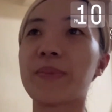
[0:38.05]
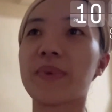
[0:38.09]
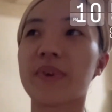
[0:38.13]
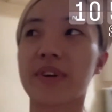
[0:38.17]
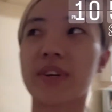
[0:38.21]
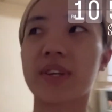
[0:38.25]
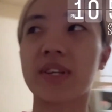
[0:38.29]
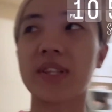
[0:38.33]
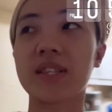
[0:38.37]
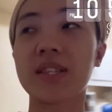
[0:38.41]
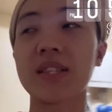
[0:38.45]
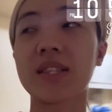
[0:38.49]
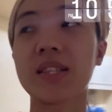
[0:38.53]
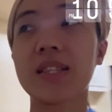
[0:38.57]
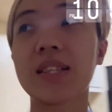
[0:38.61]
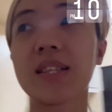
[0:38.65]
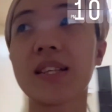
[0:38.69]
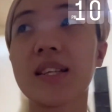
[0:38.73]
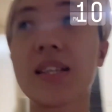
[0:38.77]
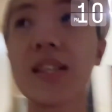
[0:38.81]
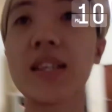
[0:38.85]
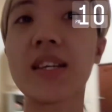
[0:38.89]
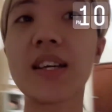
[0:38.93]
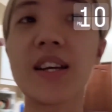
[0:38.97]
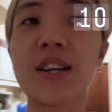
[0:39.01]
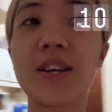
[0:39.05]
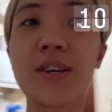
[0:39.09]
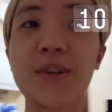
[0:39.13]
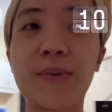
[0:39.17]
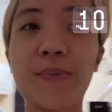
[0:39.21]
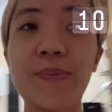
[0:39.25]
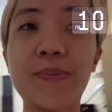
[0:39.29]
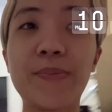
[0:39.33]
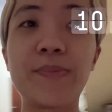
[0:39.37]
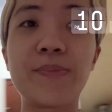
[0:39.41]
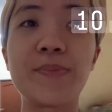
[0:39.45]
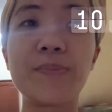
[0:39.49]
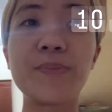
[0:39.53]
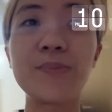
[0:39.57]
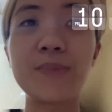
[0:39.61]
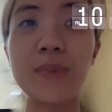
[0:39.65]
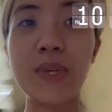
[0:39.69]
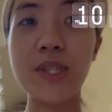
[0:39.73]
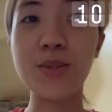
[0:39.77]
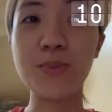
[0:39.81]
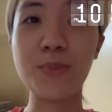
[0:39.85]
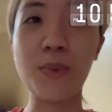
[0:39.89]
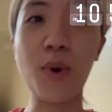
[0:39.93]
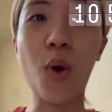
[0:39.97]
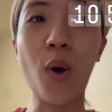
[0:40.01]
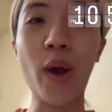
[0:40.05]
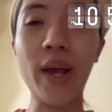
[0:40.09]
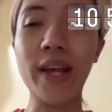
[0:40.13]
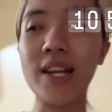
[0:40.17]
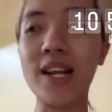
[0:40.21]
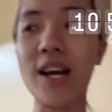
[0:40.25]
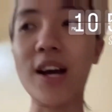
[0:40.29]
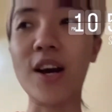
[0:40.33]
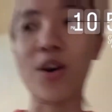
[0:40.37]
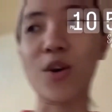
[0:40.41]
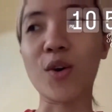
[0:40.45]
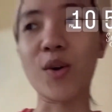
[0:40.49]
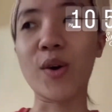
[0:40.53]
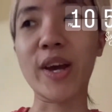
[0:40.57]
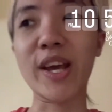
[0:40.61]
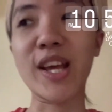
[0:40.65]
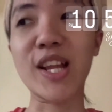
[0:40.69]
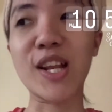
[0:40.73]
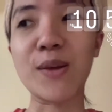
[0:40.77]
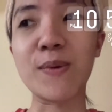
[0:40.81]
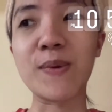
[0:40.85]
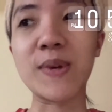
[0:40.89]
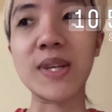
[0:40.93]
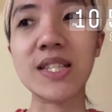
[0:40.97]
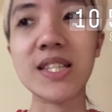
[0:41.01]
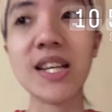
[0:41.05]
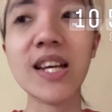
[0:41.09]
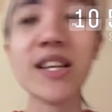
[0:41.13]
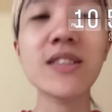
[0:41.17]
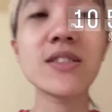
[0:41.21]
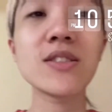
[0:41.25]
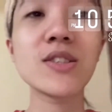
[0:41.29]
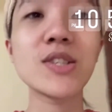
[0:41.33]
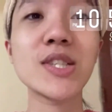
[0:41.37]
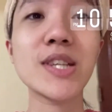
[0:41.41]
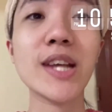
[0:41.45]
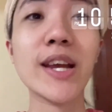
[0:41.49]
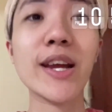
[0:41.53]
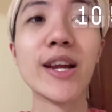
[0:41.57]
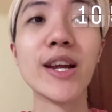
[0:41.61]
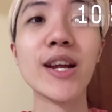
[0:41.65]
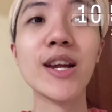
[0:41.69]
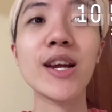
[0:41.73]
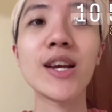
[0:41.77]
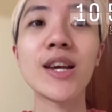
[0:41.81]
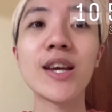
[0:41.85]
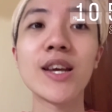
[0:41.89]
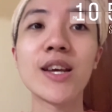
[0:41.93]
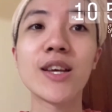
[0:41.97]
But, um, medyo po okay na ako and I decided to share